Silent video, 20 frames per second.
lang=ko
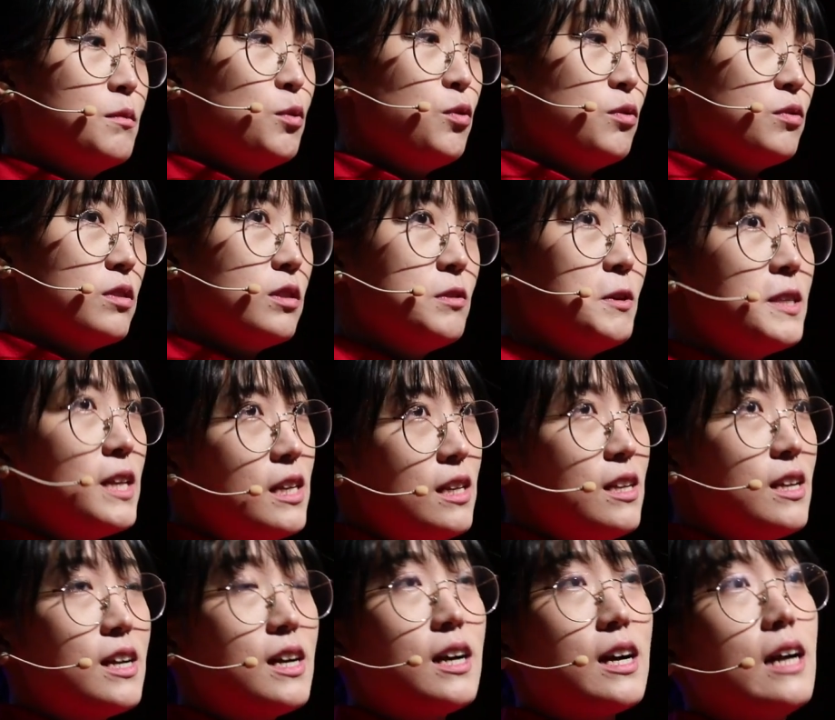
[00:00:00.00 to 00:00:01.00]
뭐
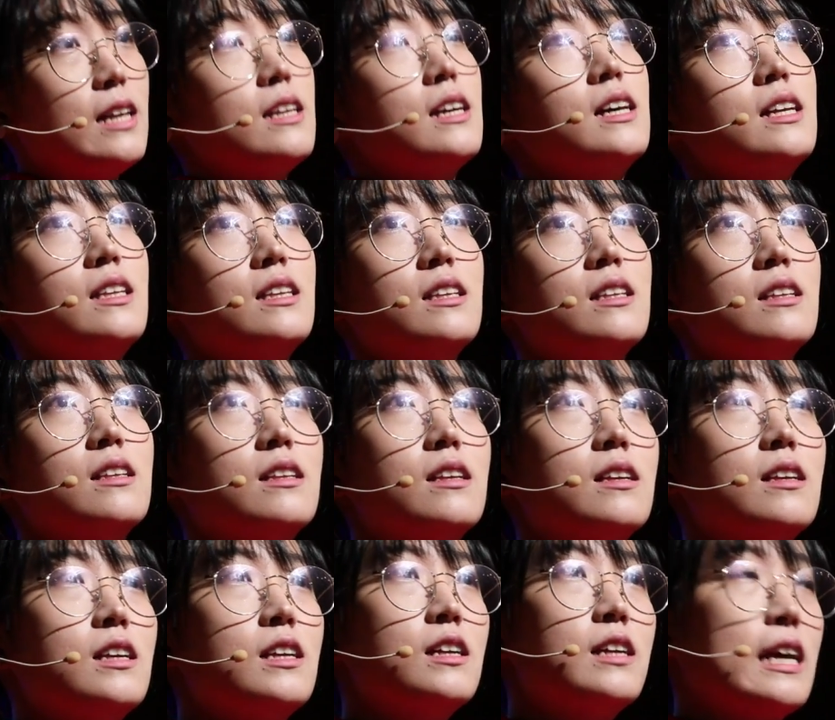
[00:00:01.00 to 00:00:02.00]
스웨덴이니까
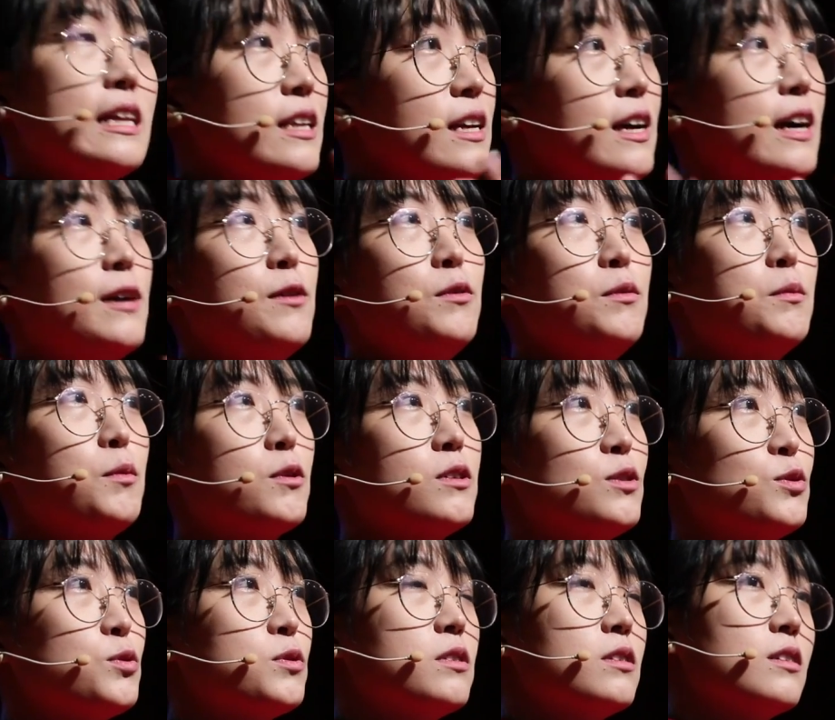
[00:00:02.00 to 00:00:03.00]
가능한 일 아닌가요? 뭐
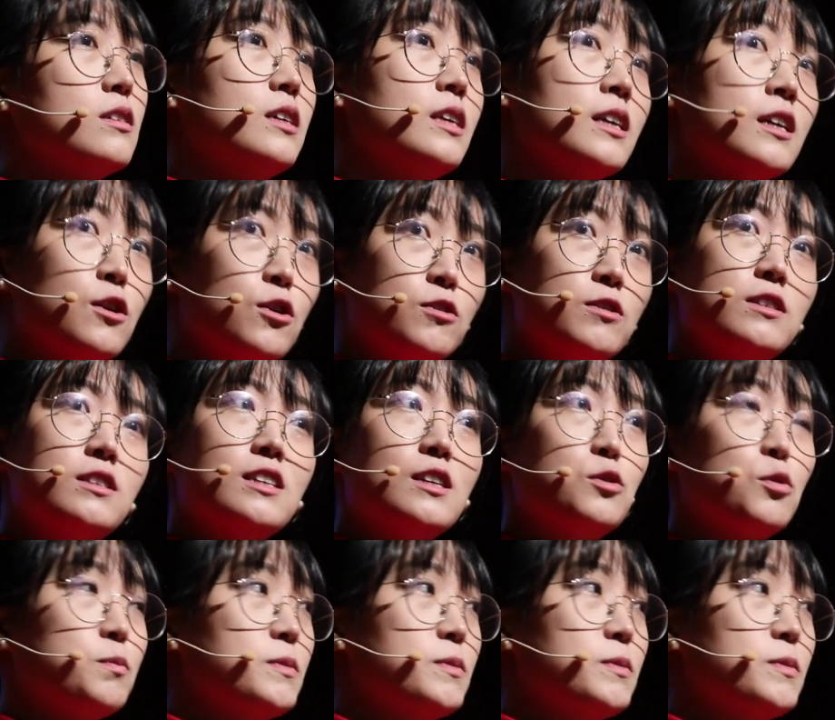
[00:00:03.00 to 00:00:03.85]
그쪽은 인권 의식이